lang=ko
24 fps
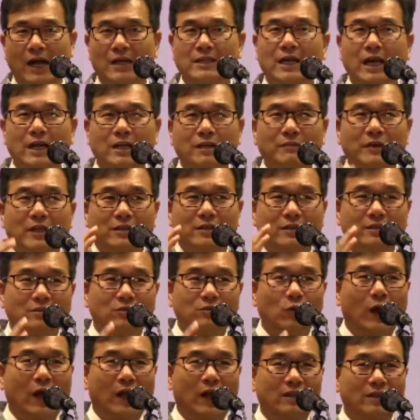하나님의
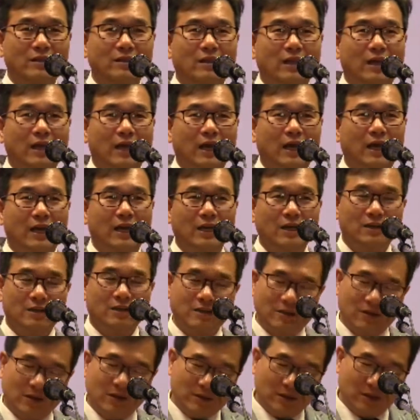뜻도 아닌데
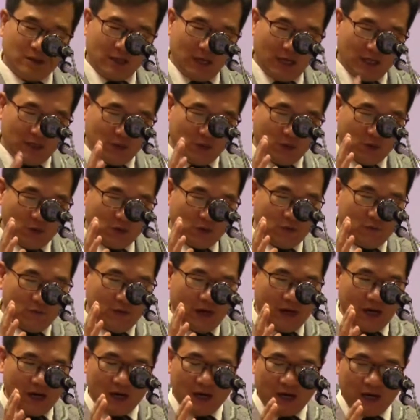그것을 가지고서
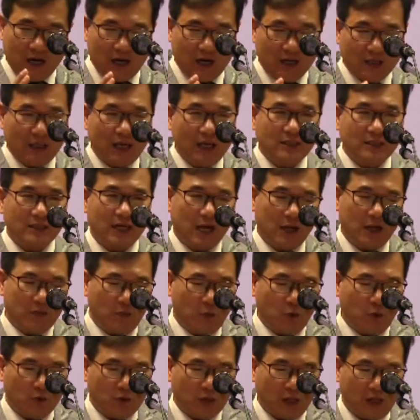막 내
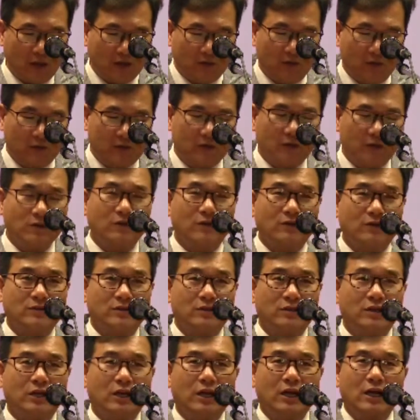잘못된 어떤
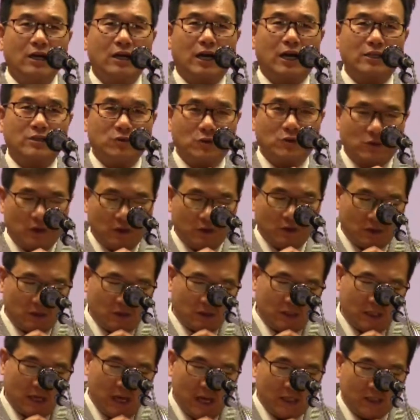것을 가지고서
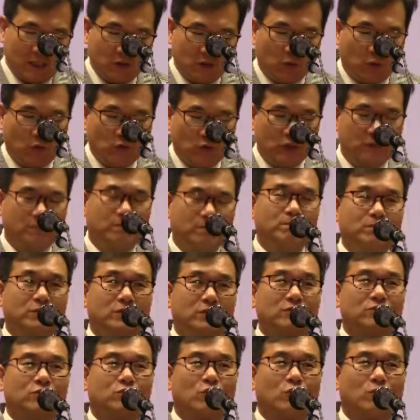끝까지 고집
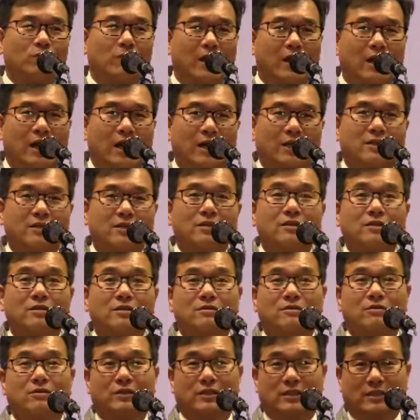피우고 막
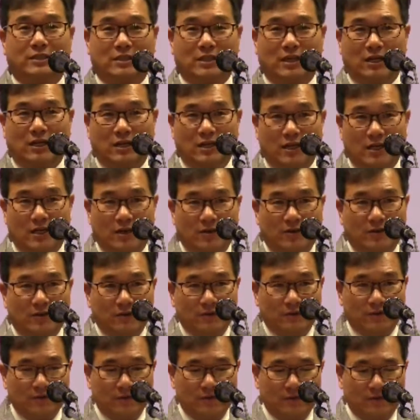그러는 거 있잖아요.
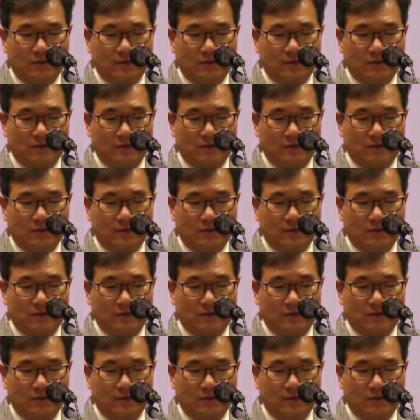